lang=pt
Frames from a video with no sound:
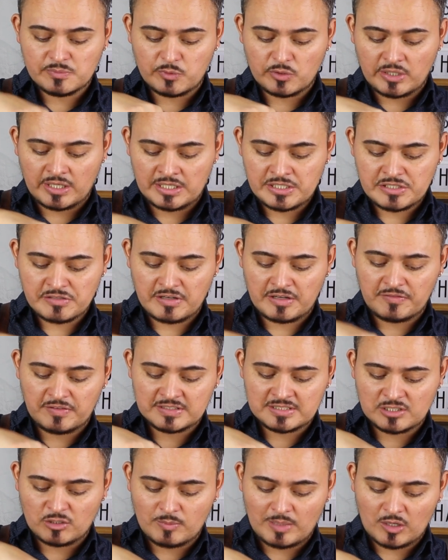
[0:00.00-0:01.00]
porque a gente vai
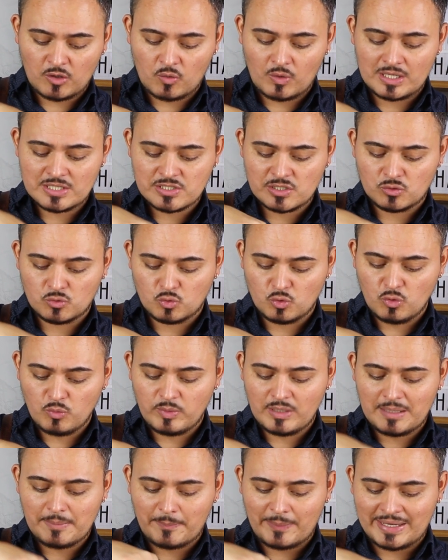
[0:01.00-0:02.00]
fazer uma coagem
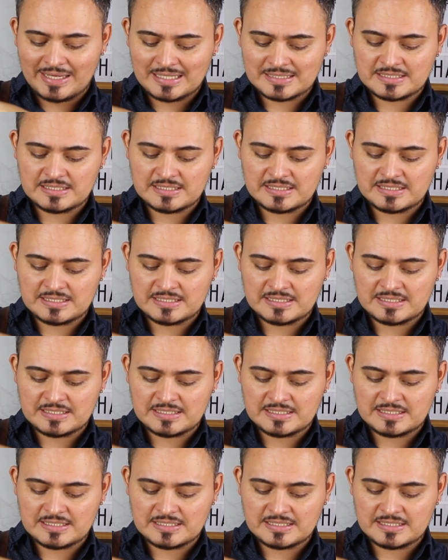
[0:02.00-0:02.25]
dupla para